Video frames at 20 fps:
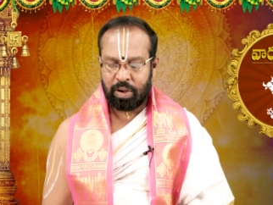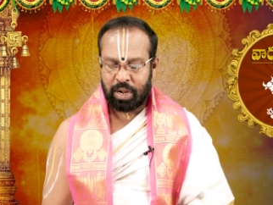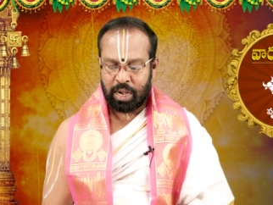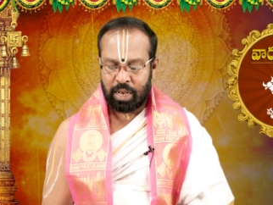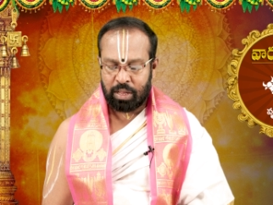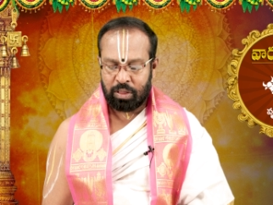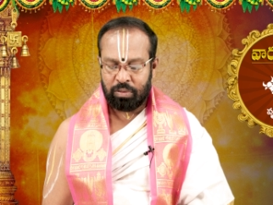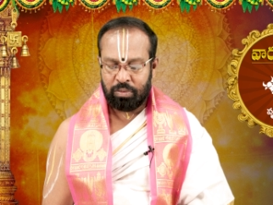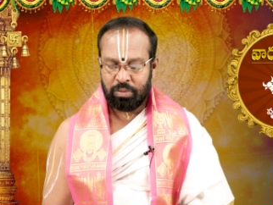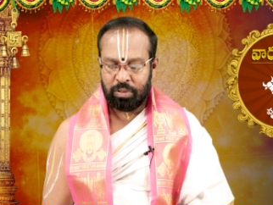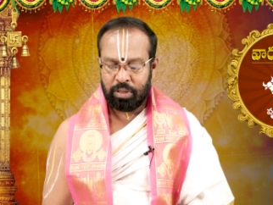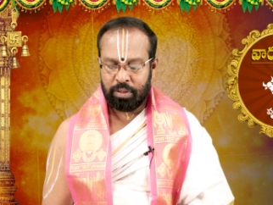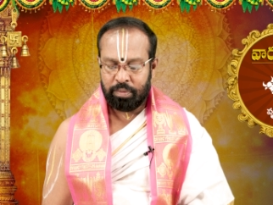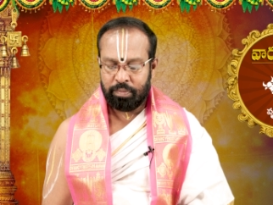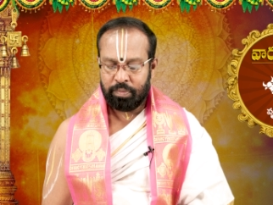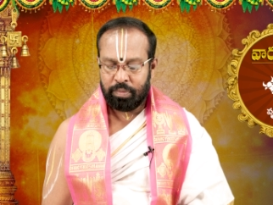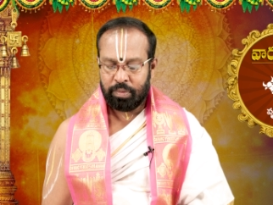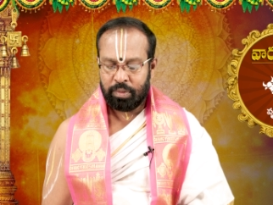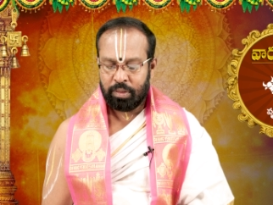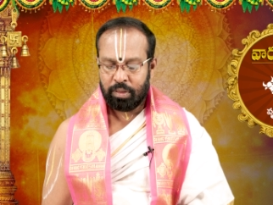అవకాశం ఉంది
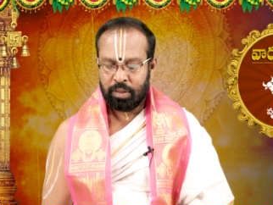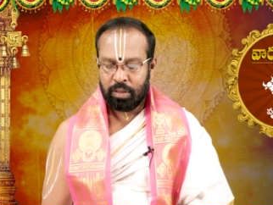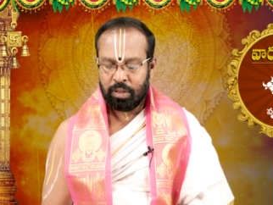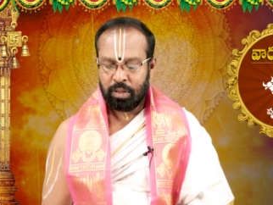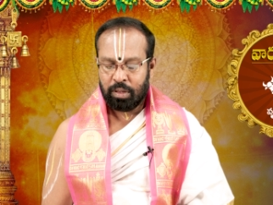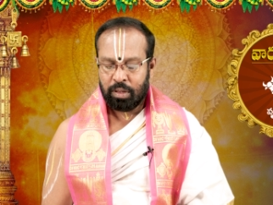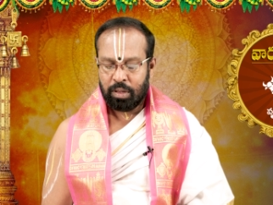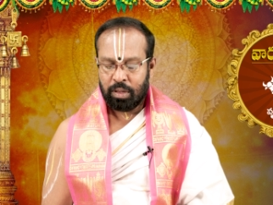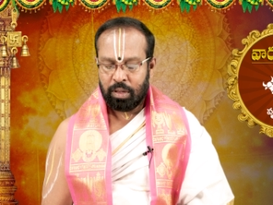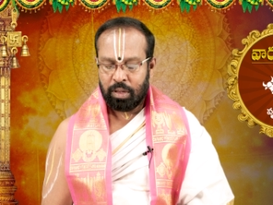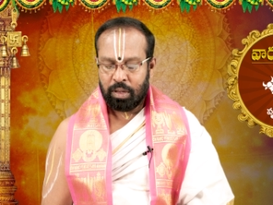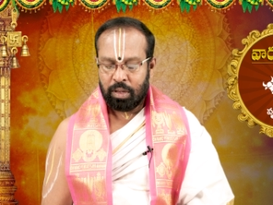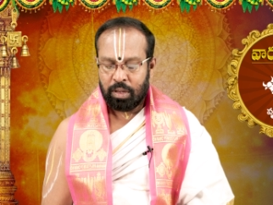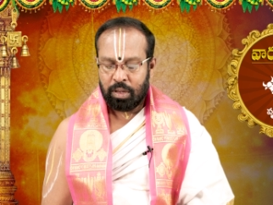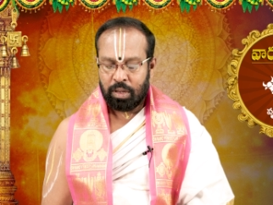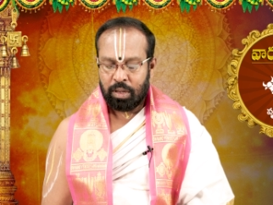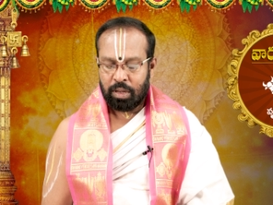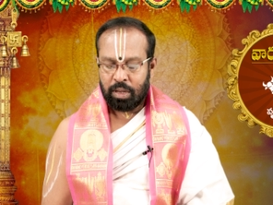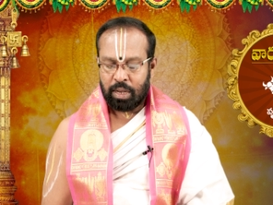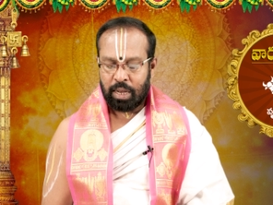
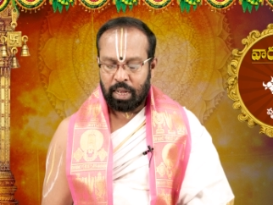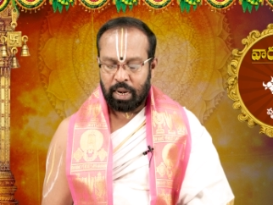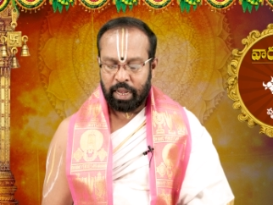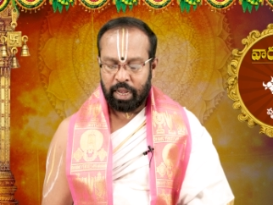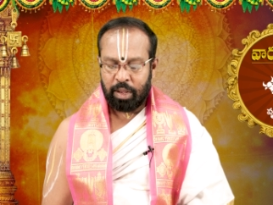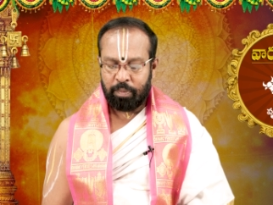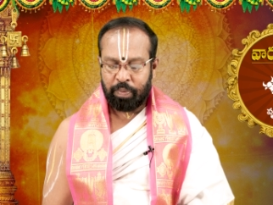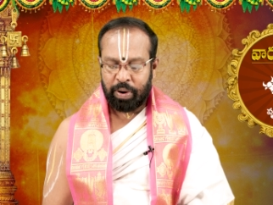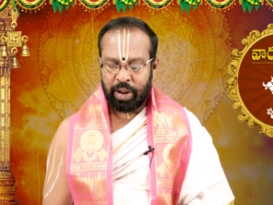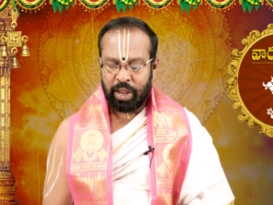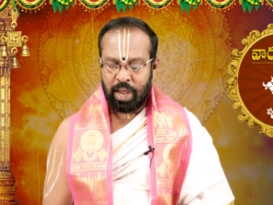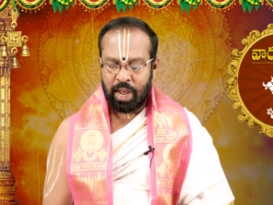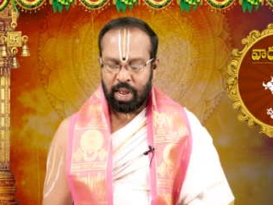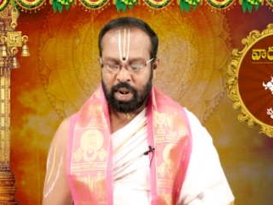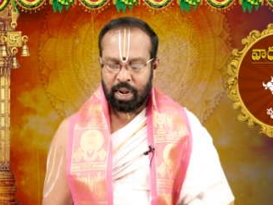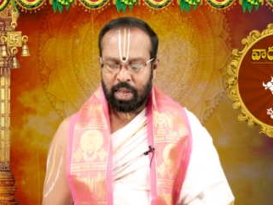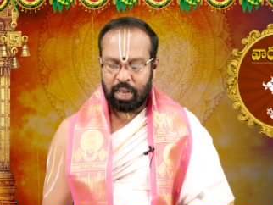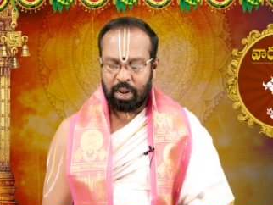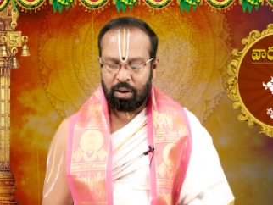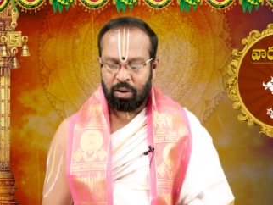అలాగే
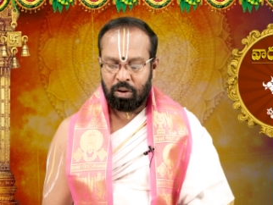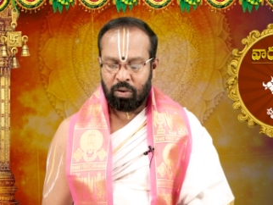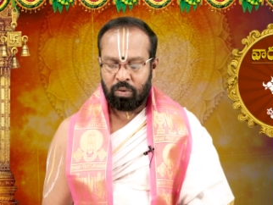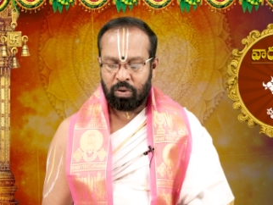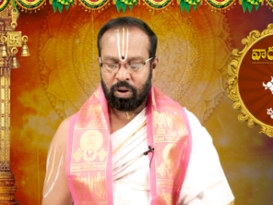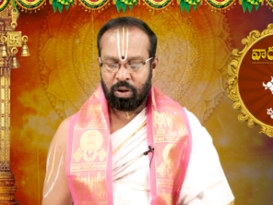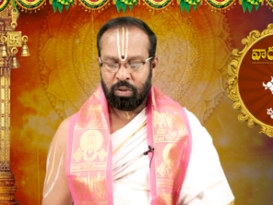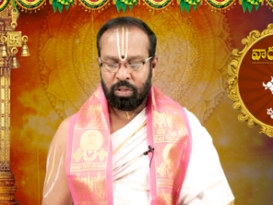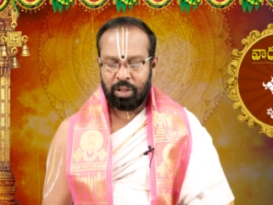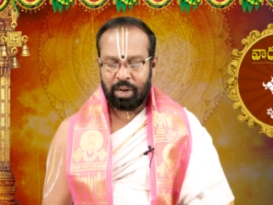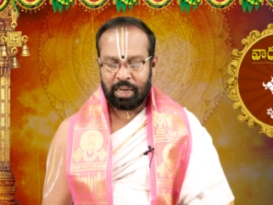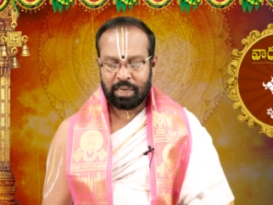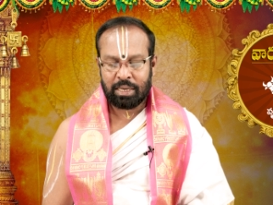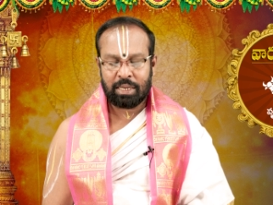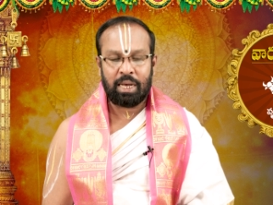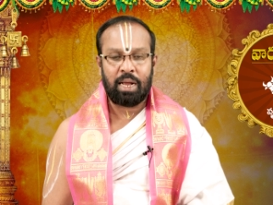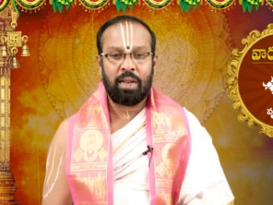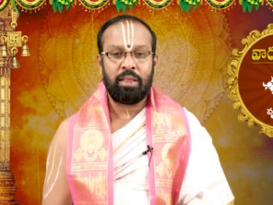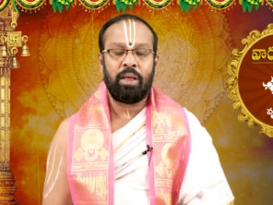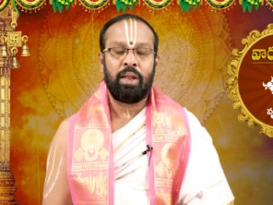ప్రయాణాలలో కూడా కొంచెం
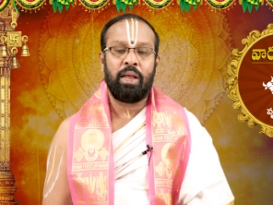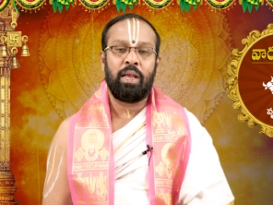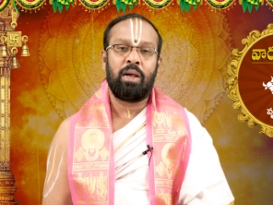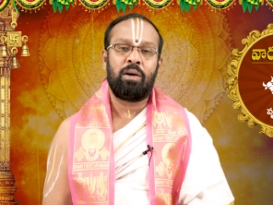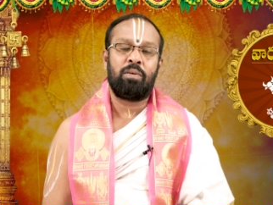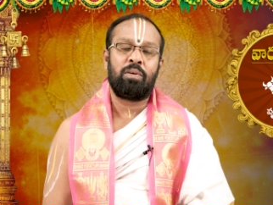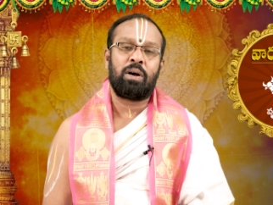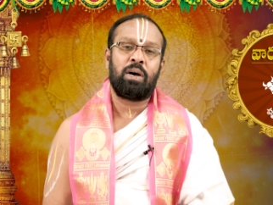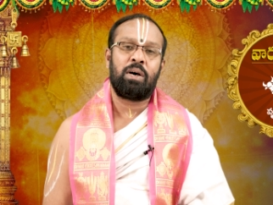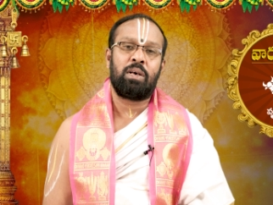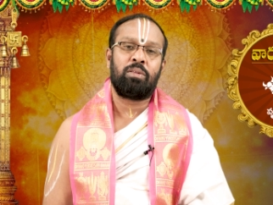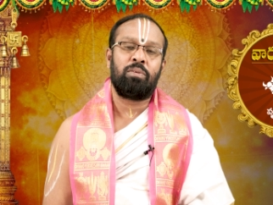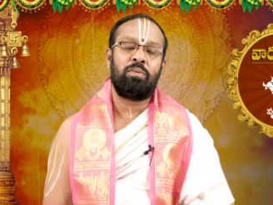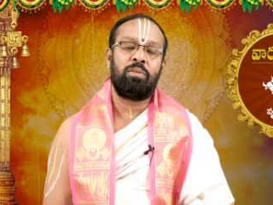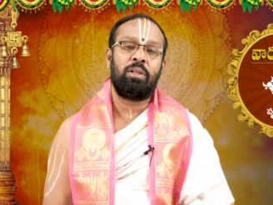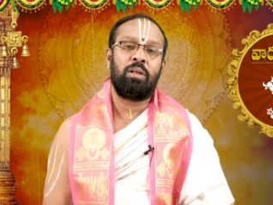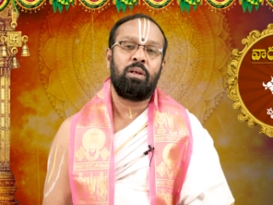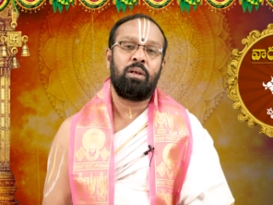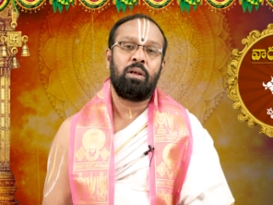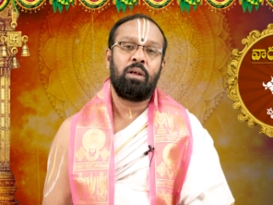నష్టాలు జరిగే అవకాశం
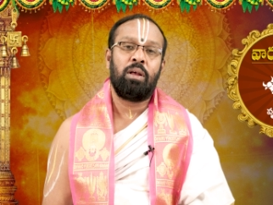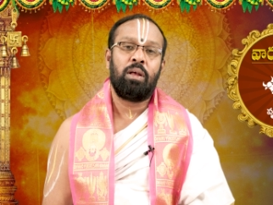ఉంది